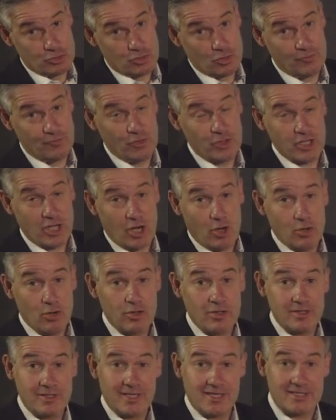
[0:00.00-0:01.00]
So wurde
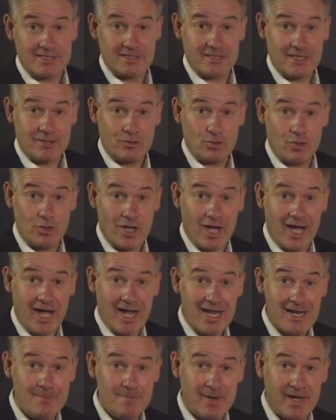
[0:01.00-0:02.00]
auch das neue
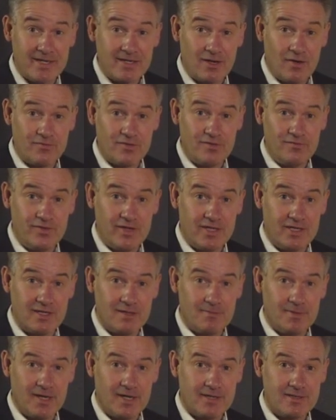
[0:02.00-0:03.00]
Hallenbad auf den Weg
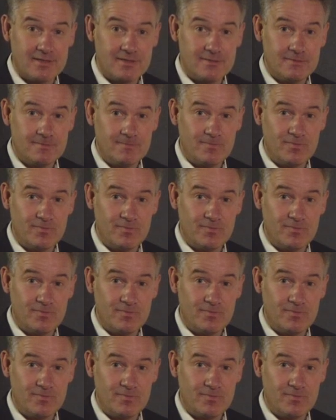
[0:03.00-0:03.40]
gebracht.